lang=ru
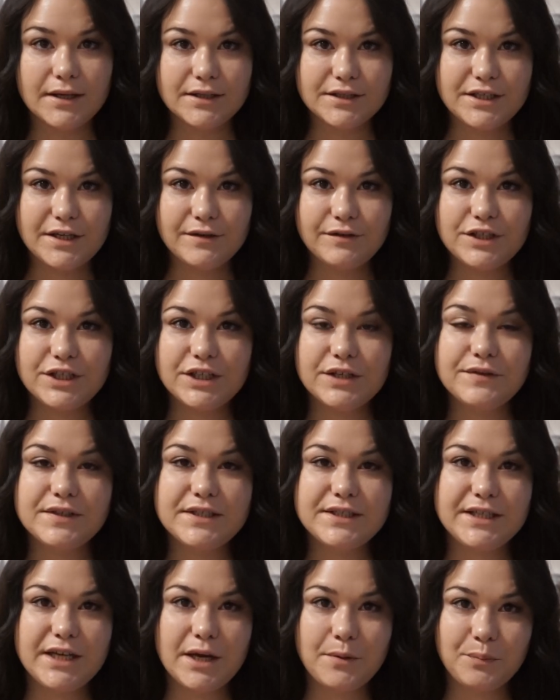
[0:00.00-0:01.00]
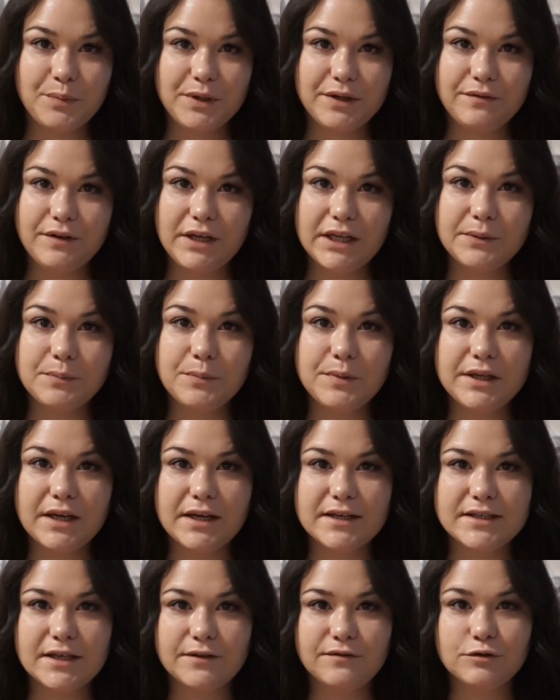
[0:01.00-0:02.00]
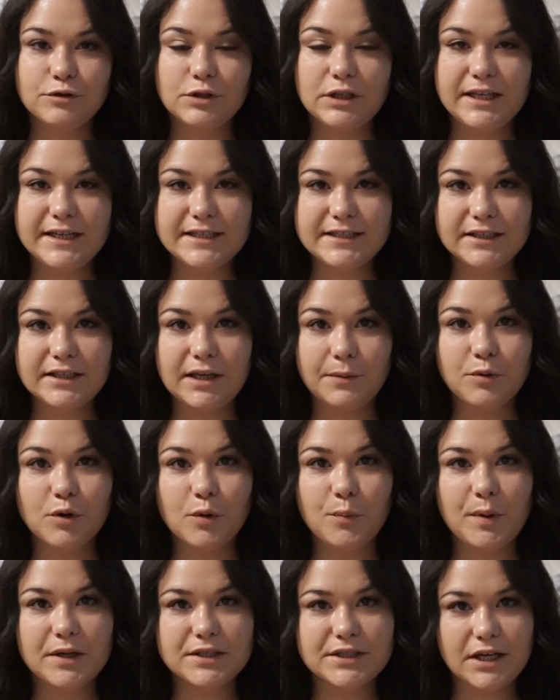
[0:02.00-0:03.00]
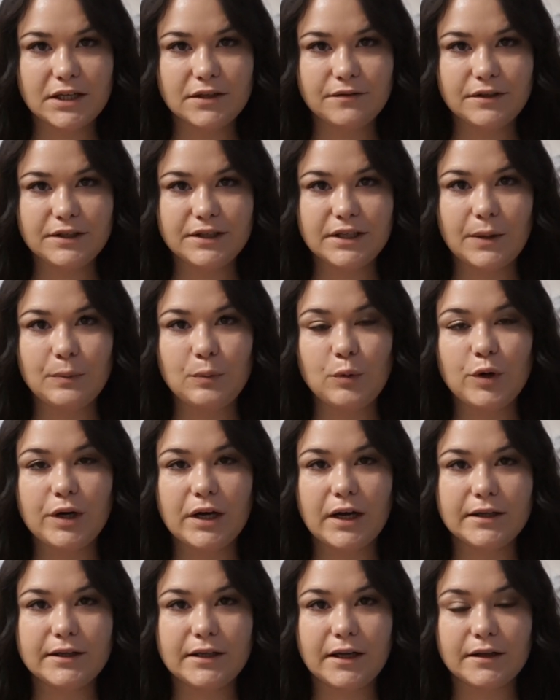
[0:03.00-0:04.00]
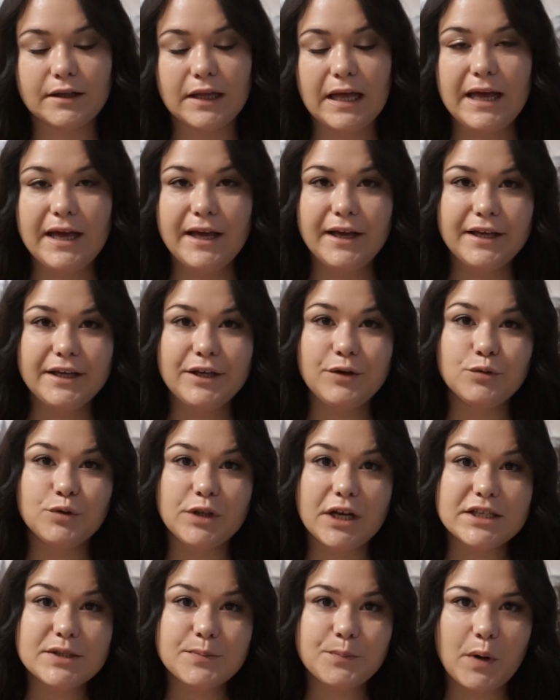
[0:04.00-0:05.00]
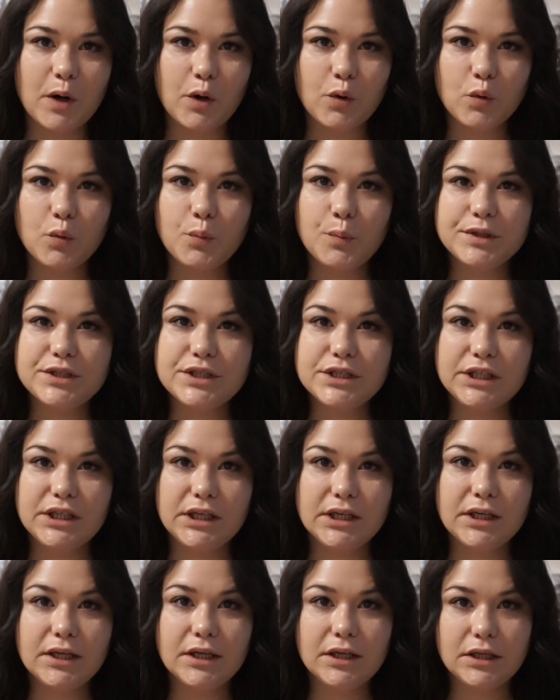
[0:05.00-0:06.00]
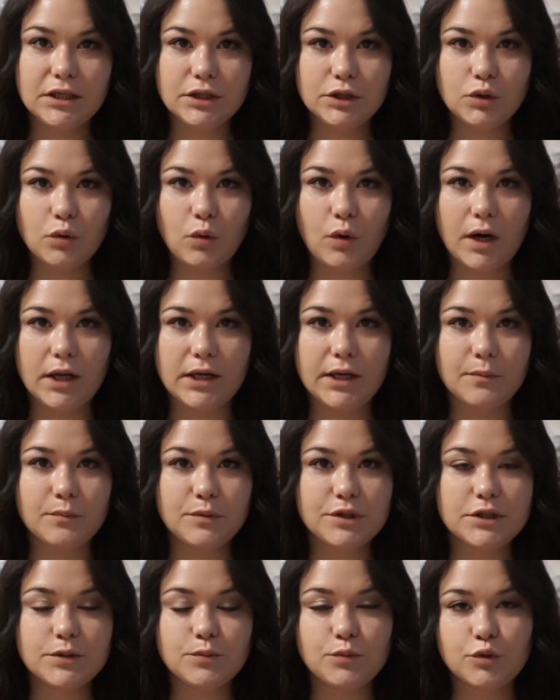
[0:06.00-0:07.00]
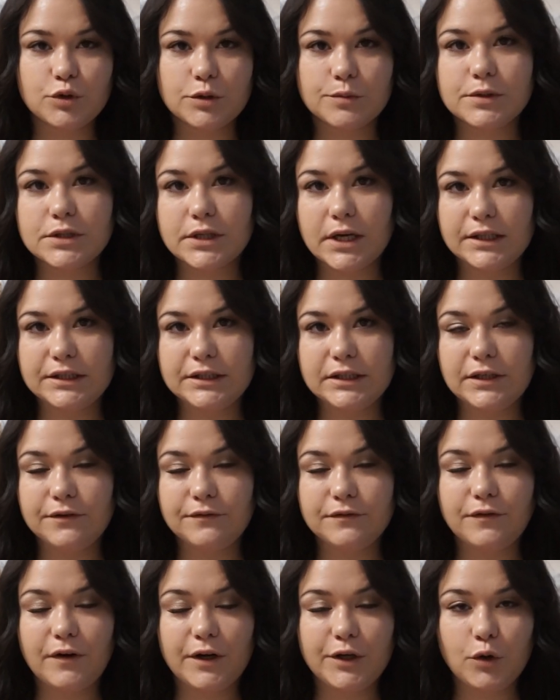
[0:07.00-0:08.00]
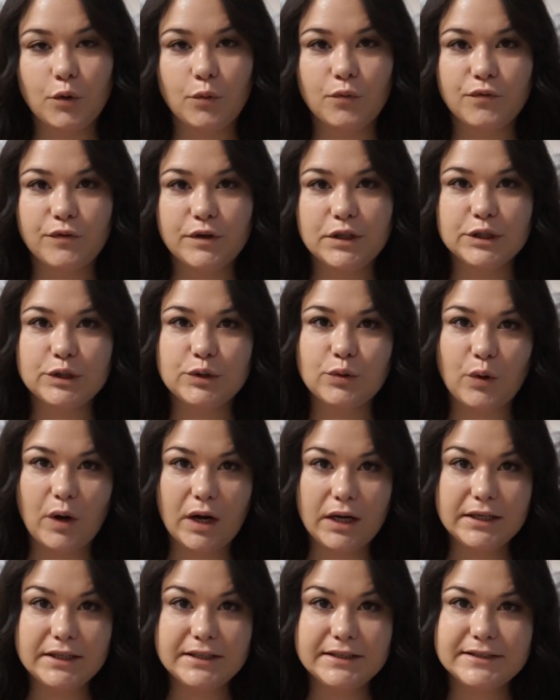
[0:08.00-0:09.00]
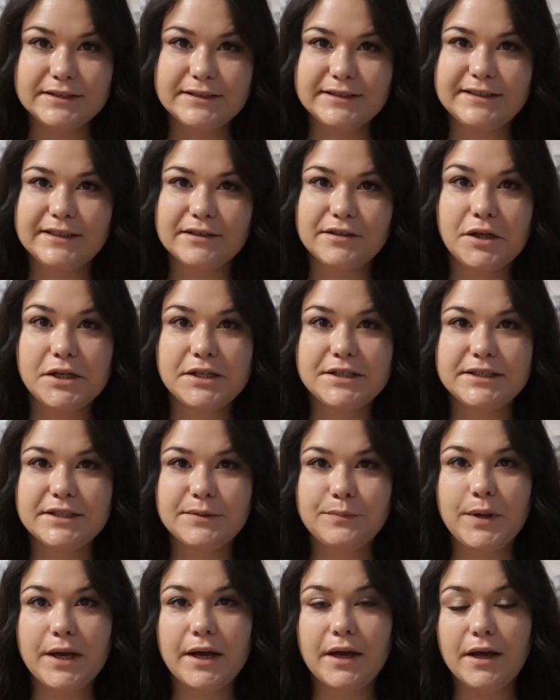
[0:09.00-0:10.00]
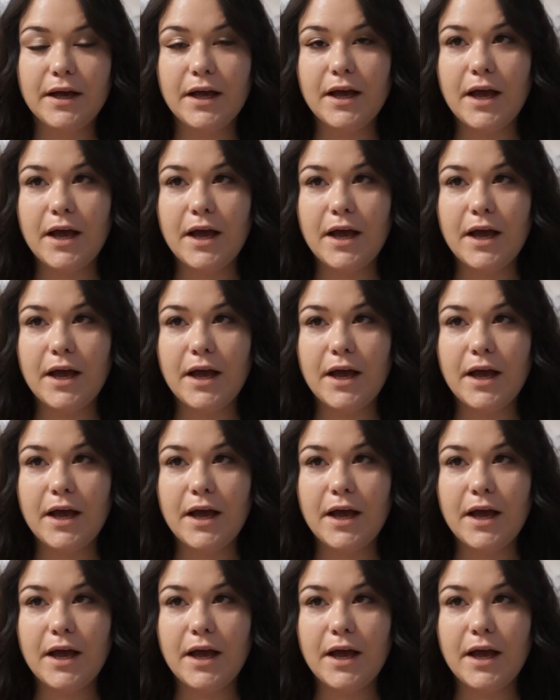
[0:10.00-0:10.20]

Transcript: Девочки, всем привет! Меня зовут Лиза, добро пожаловать на мой канал. И у нас покупочки Литуаль. Мы с мужем сходили вдвоем в Литуаль и сделали себе...